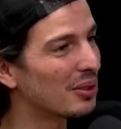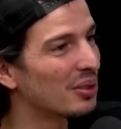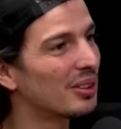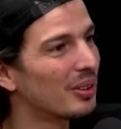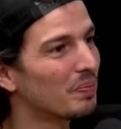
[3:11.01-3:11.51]

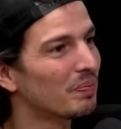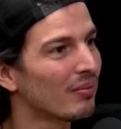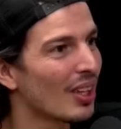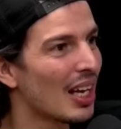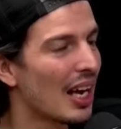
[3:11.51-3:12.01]
Exato,
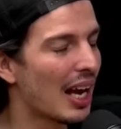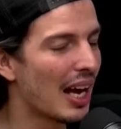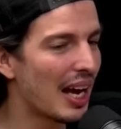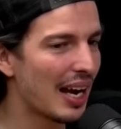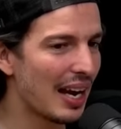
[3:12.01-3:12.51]
cara.
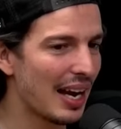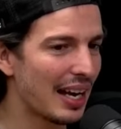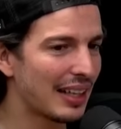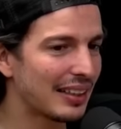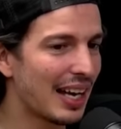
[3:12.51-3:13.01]

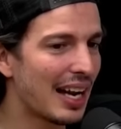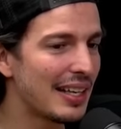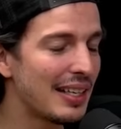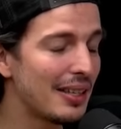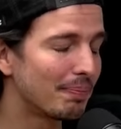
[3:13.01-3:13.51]
É,
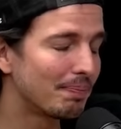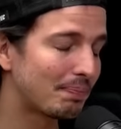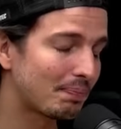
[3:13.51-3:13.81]
daí,